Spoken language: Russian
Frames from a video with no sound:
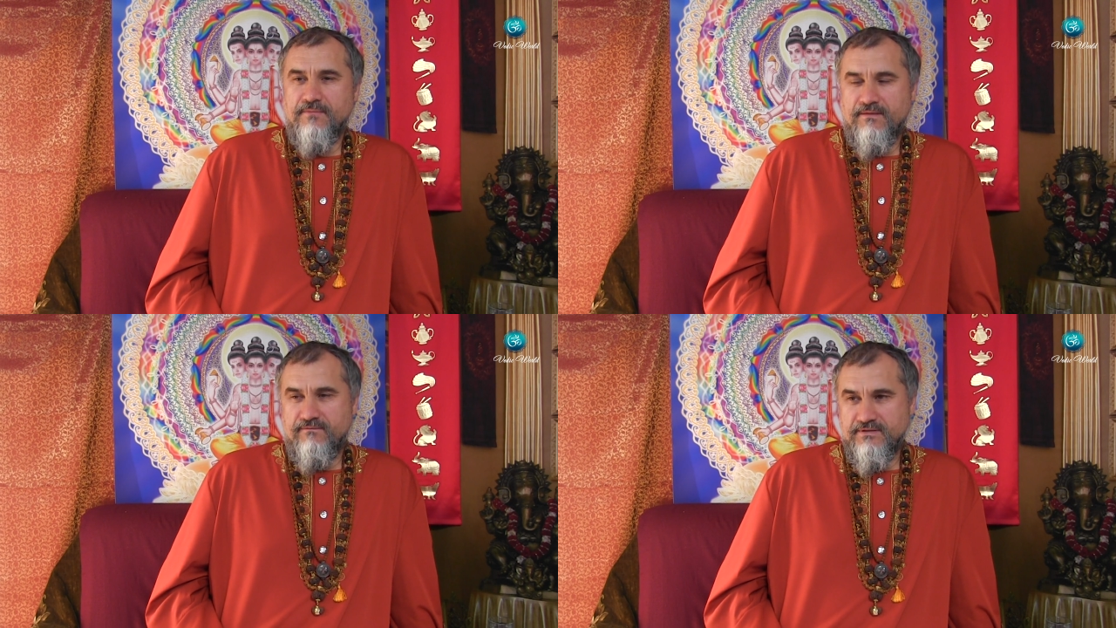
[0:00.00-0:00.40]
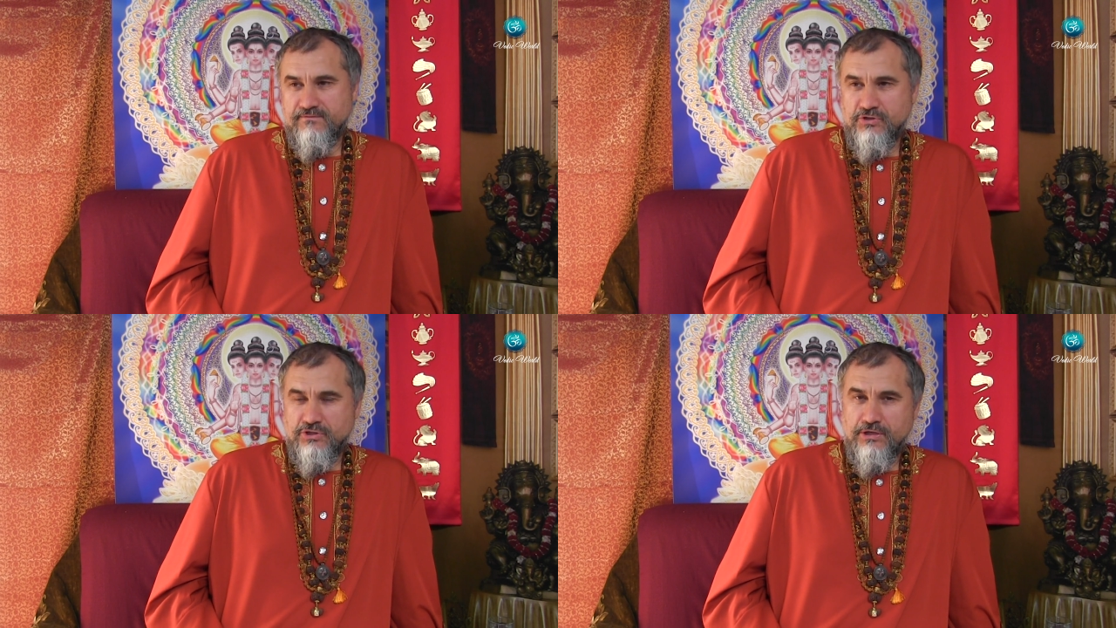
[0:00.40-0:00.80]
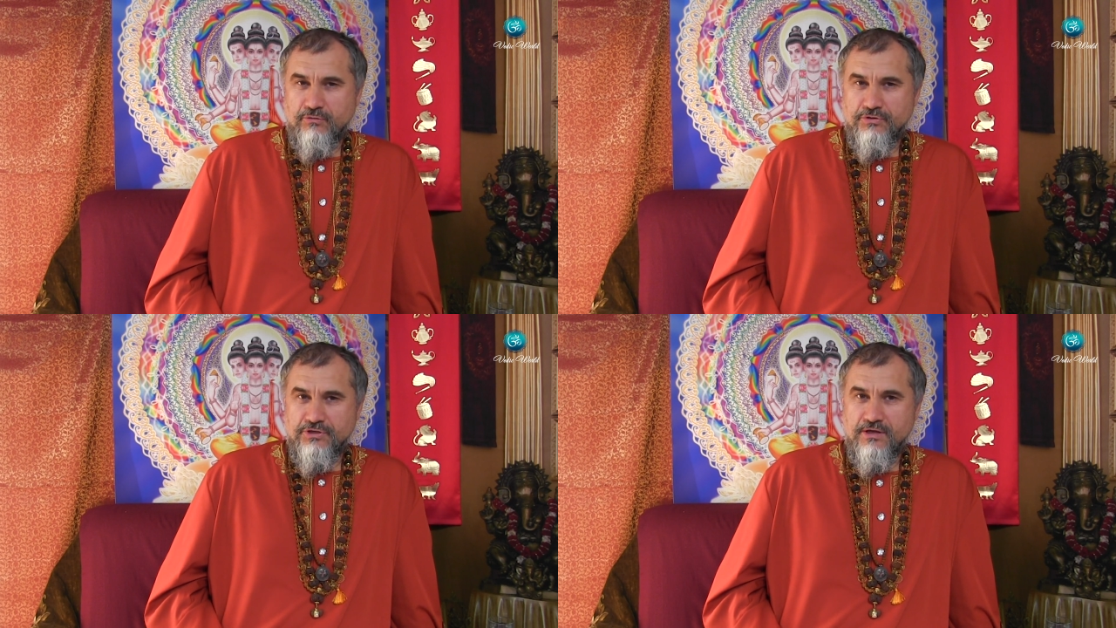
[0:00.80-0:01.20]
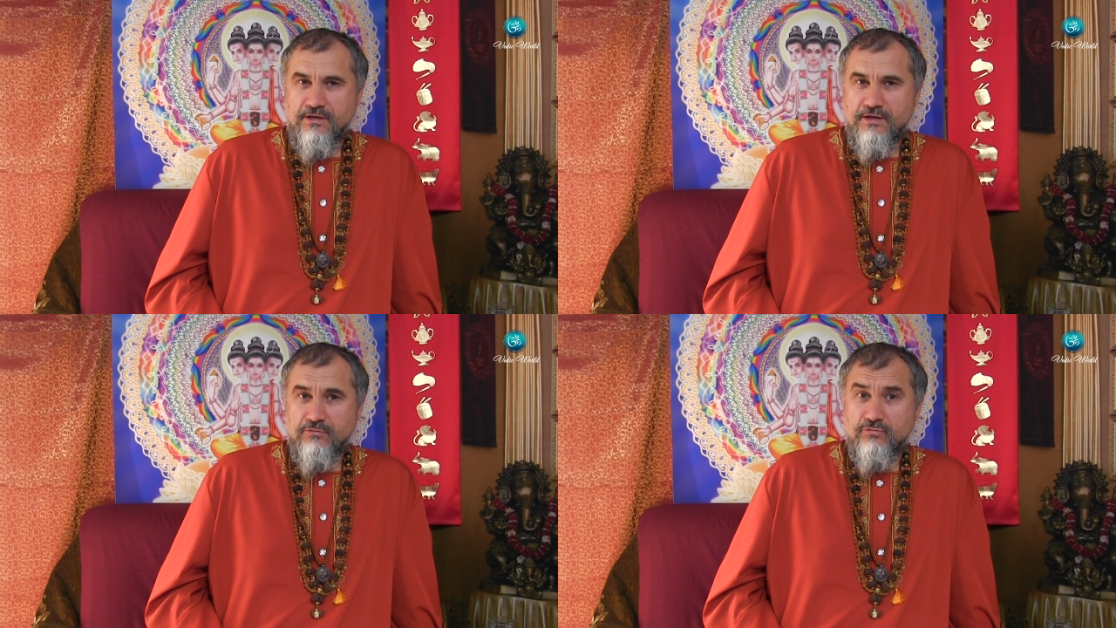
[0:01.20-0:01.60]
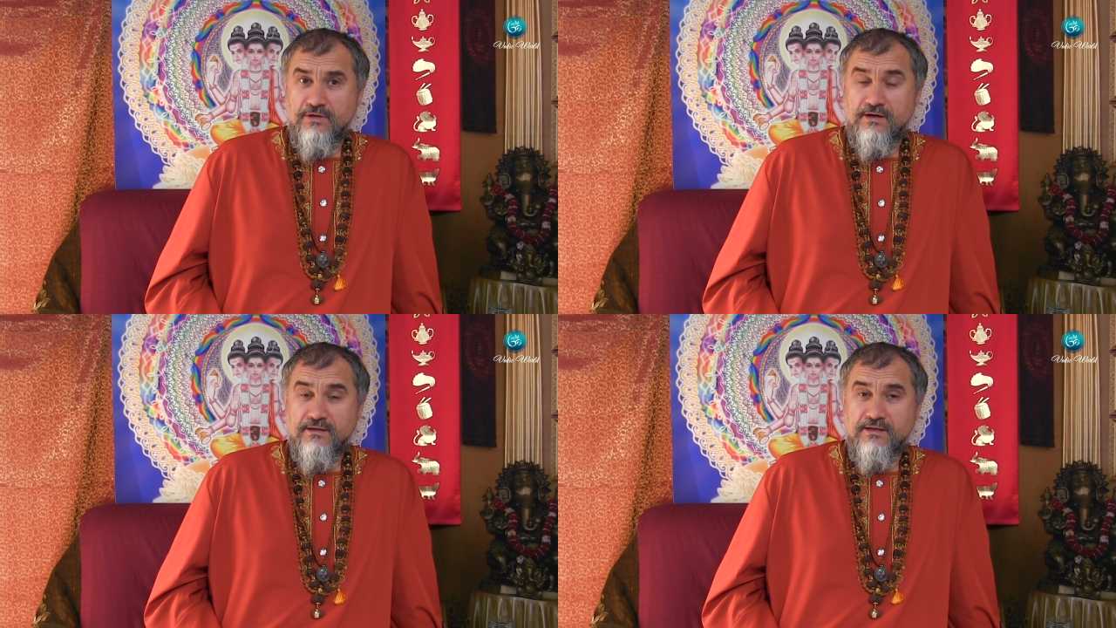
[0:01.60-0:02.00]
возвышенные учения
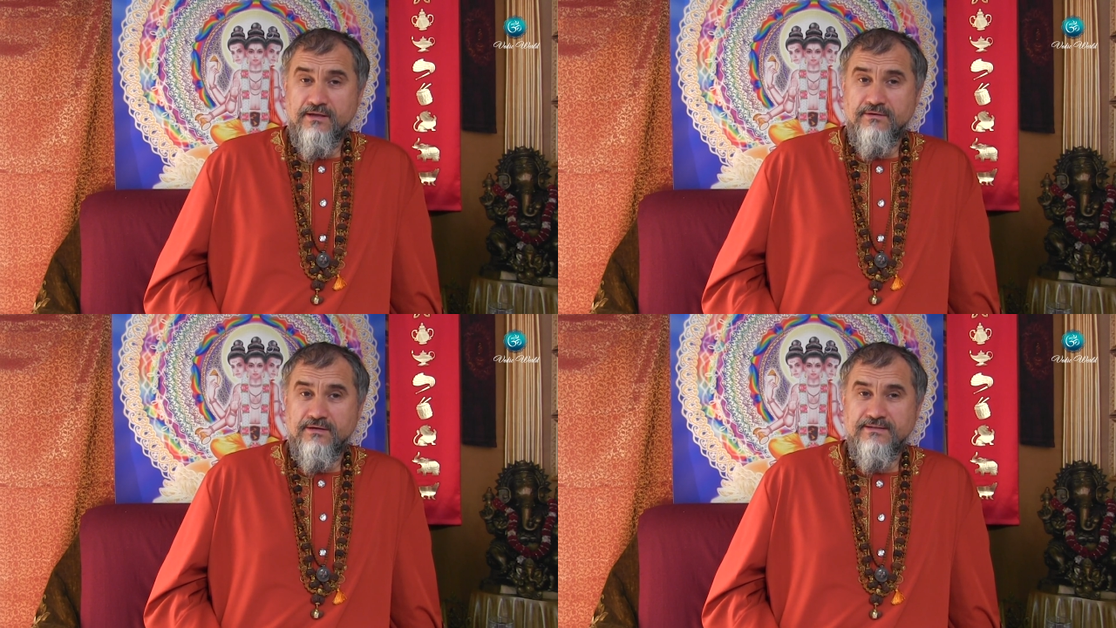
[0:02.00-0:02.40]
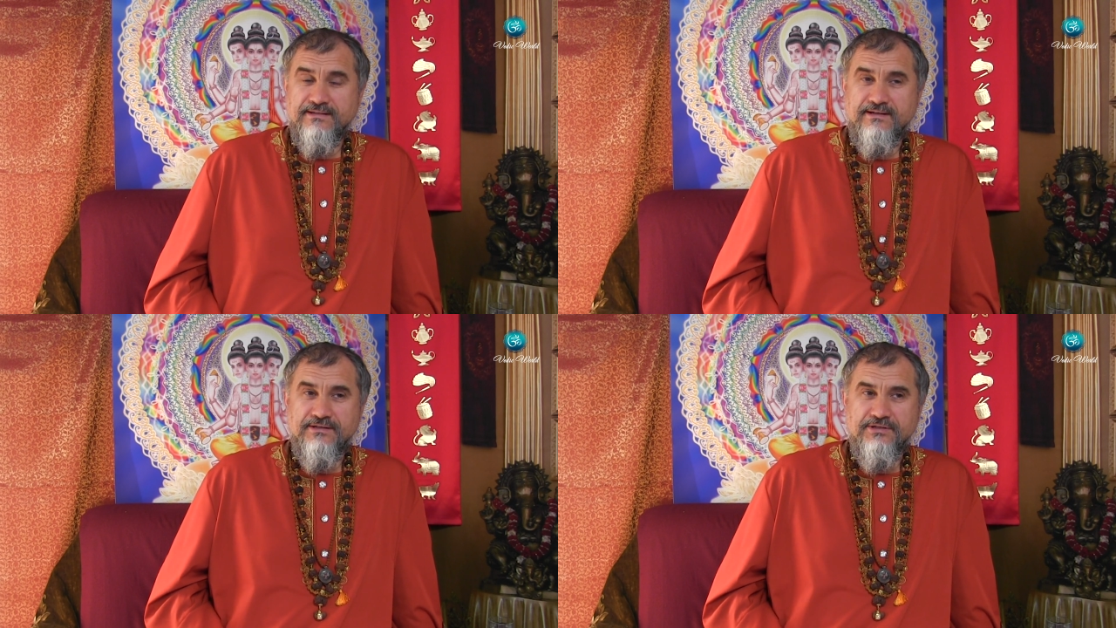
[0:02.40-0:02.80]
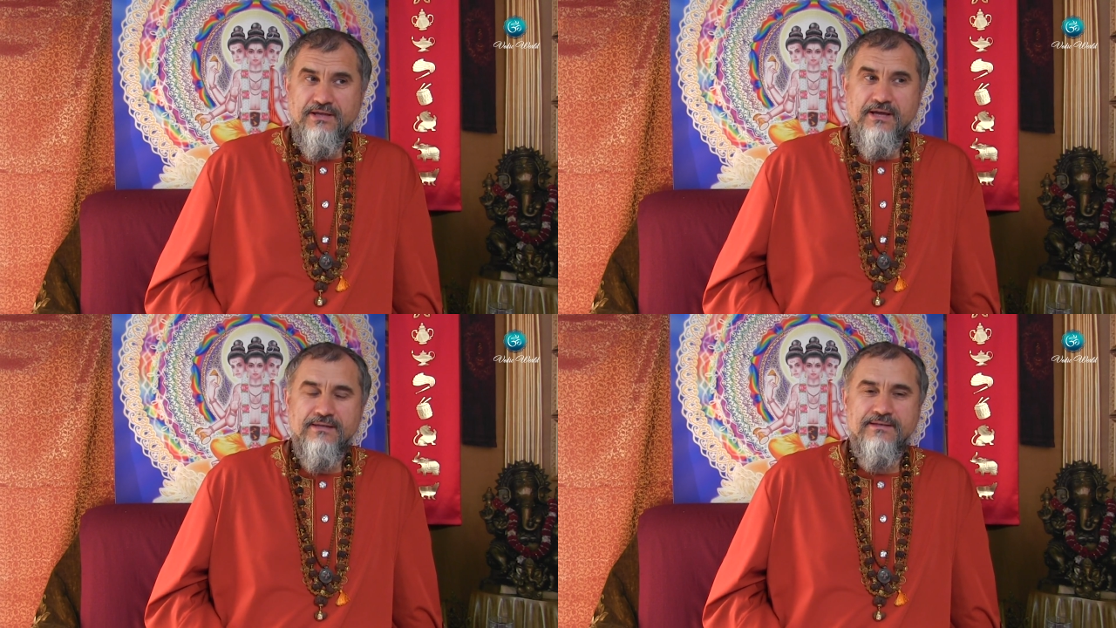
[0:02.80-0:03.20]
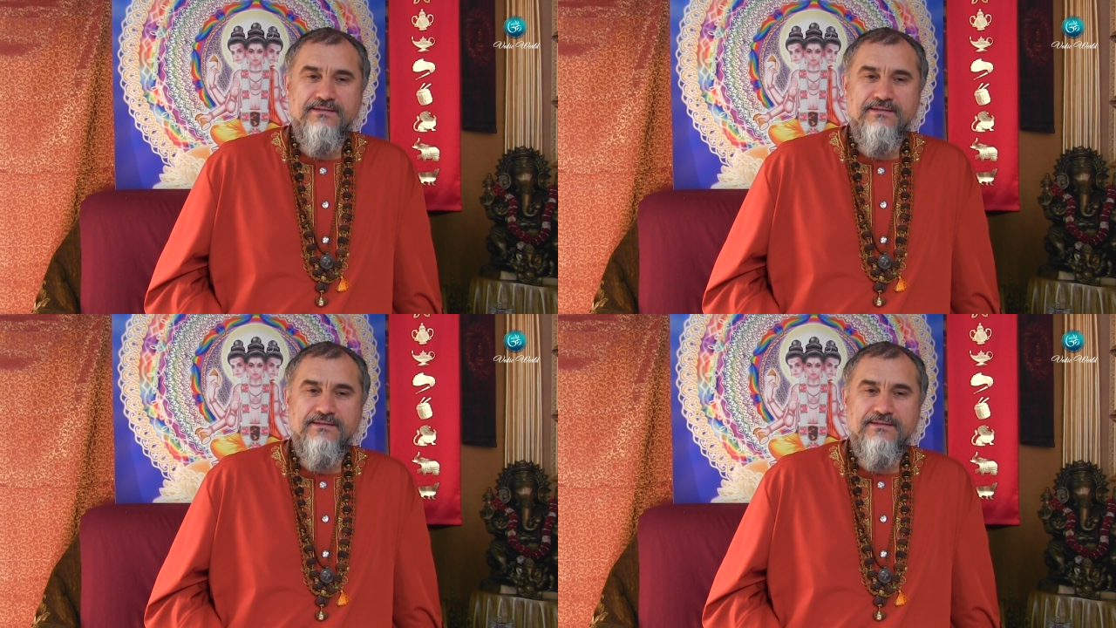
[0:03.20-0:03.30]
Анутары Тантры и Сахаджияны,